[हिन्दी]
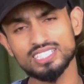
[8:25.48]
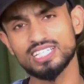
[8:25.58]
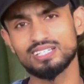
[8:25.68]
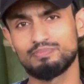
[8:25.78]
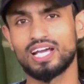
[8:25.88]
हज़ार
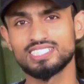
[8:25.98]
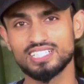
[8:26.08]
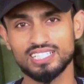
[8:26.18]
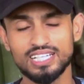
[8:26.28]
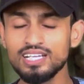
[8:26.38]
के प्राइस
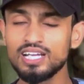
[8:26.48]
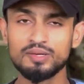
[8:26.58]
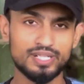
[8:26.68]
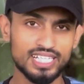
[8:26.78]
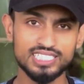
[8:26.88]
रखे हैं
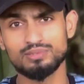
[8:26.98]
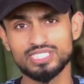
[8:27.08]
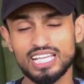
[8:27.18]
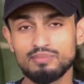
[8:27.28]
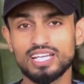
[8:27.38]
बट गई
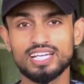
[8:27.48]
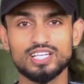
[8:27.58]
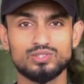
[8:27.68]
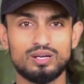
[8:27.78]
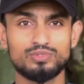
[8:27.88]
सेल में
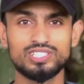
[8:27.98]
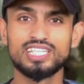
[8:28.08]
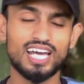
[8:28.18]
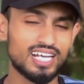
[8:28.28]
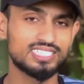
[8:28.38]
लेंगे तो आपको
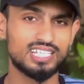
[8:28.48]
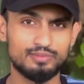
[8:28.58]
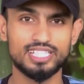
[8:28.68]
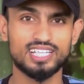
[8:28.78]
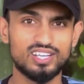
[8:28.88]
ग्यारह हज़ार
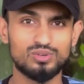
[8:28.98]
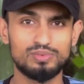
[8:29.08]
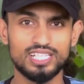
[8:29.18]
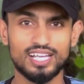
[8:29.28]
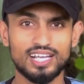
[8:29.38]
में देखने को
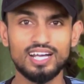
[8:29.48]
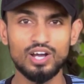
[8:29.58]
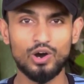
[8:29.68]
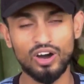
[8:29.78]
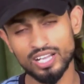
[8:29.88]
मिल जाएगा
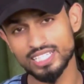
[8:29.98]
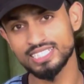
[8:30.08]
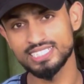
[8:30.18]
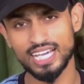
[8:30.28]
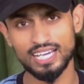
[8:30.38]
और
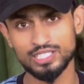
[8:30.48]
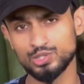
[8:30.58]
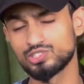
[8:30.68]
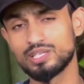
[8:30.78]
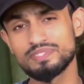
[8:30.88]
इसका
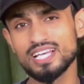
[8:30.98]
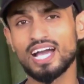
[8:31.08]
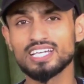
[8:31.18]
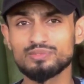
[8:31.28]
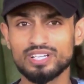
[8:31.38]
जो सबसे
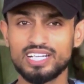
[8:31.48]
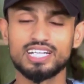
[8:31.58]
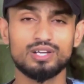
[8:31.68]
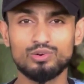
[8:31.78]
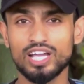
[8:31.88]
हायर
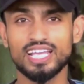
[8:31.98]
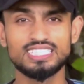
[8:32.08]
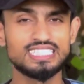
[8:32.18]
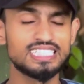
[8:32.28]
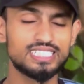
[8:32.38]
वेरियंट है वो है कि
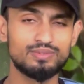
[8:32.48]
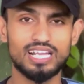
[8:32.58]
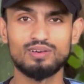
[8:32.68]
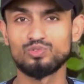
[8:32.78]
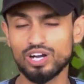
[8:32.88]
सिक्स जी बी
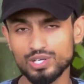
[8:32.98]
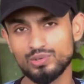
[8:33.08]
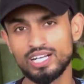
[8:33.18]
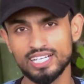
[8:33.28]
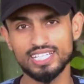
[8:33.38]
रैम वन
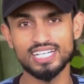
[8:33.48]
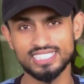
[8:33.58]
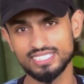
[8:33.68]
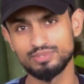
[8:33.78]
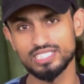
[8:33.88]
ट्वेंटी एट
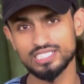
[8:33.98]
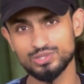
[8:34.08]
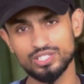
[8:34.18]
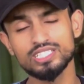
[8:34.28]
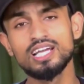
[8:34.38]
जी बी
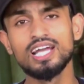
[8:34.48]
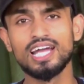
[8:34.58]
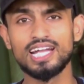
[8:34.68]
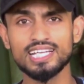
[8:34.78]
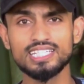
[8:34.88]
स्टोरेज
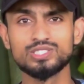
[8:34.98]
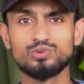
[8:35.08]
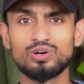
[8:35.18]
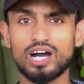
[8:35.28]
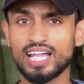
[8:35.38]
एंड गई
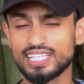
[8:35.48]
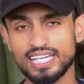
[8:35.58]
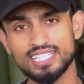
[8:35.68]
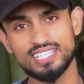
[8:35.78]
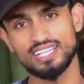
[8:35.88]
वो आता
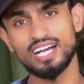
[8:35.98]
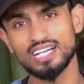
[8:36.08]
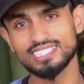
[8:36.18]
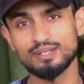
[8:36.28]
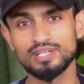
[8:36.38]
है तेरह
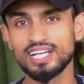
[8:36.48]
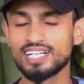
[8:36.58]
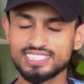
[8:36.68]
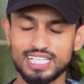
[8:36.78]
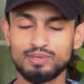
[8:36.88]
हज़ार में
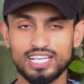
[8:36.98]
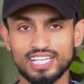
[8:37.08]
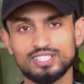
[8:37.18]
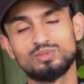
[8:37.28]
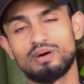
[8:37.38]
एंड सेल में
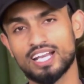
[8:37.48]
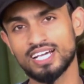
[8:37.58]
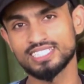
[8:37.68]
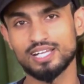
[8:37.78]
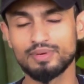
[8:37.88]
लेंगे तो बारह
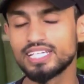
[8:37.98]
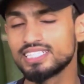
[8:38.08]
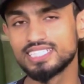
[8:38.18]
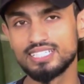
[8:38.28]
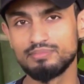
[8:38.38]
हज़ार में
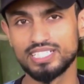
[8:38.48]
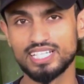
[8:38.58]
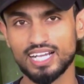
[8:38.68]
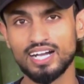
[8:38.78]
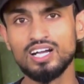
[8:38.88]
इजीली मिल
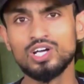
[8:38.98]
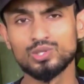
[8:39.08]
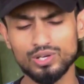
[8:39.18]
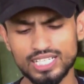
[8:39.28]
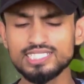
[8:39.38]
जाएगा
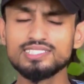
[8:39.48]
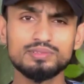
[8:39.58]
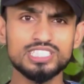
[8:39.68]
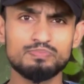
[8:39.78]
तो गई इस